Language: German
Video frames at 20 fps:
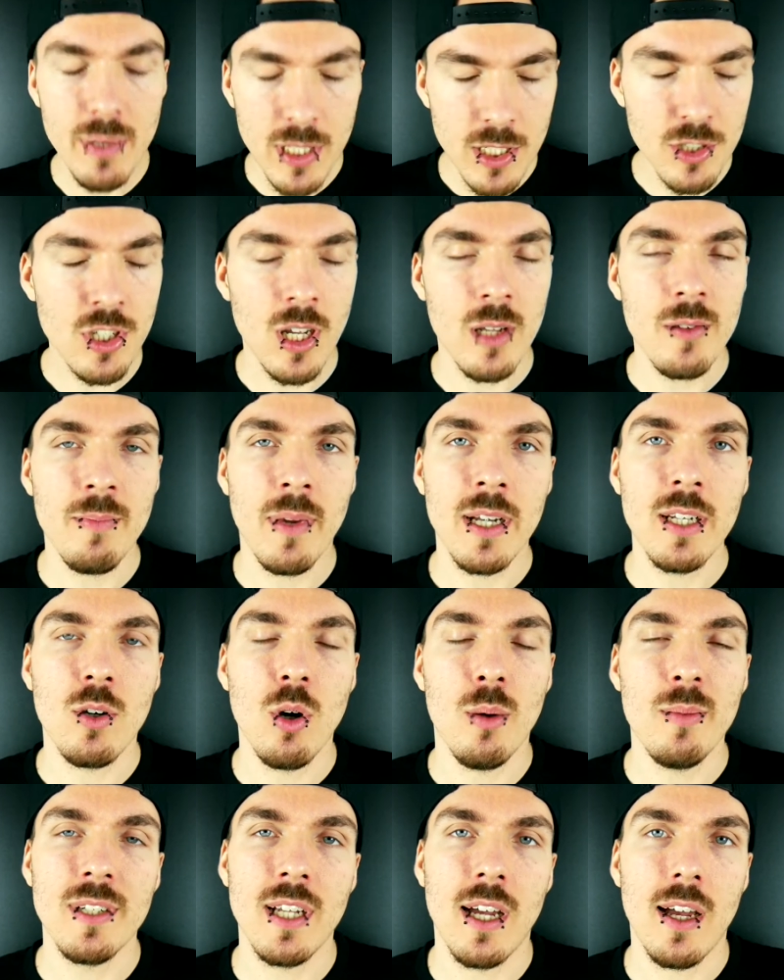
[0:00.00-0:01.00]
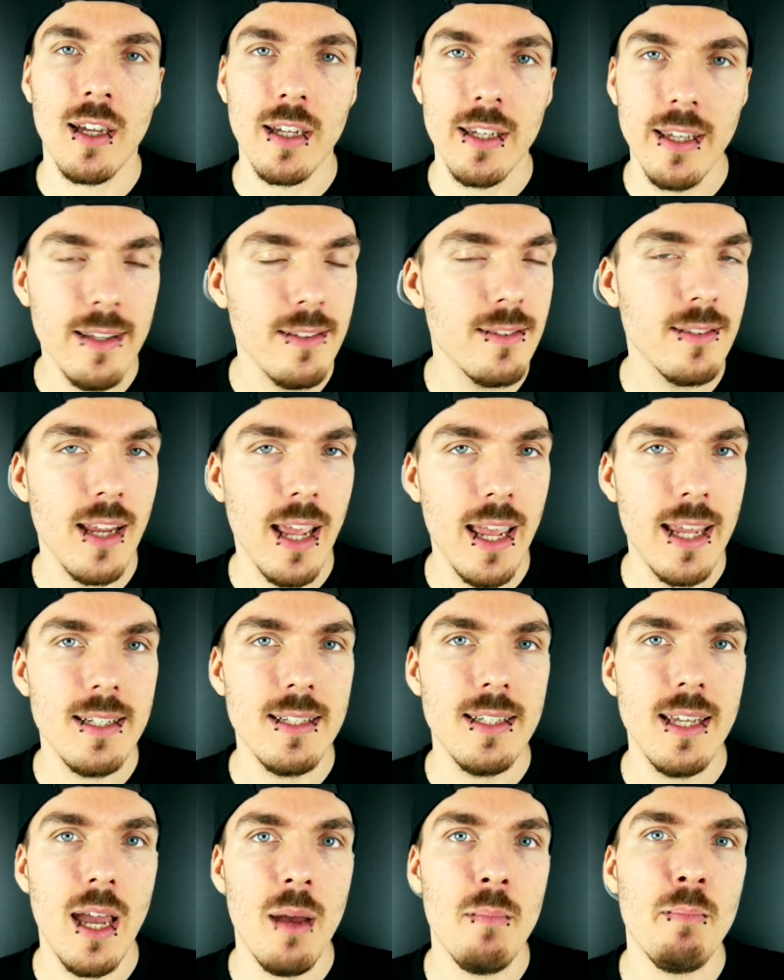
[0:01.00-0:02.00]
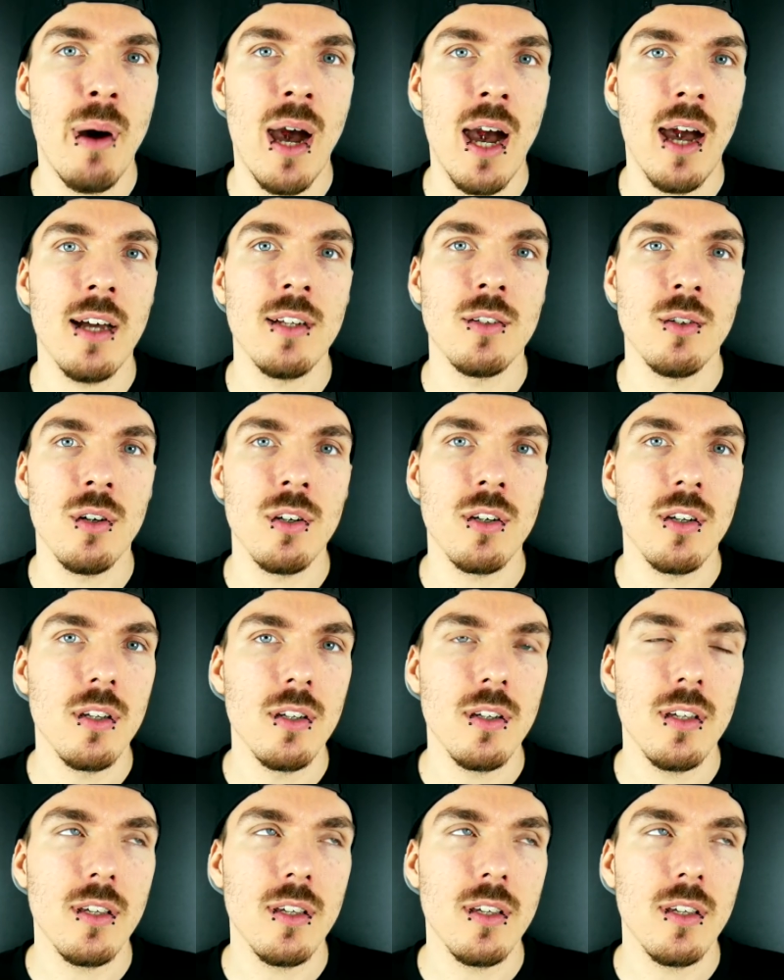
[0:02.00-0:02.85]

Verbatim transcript: Bitte schreibt mal in die Kommentare, ist ATM Paradox?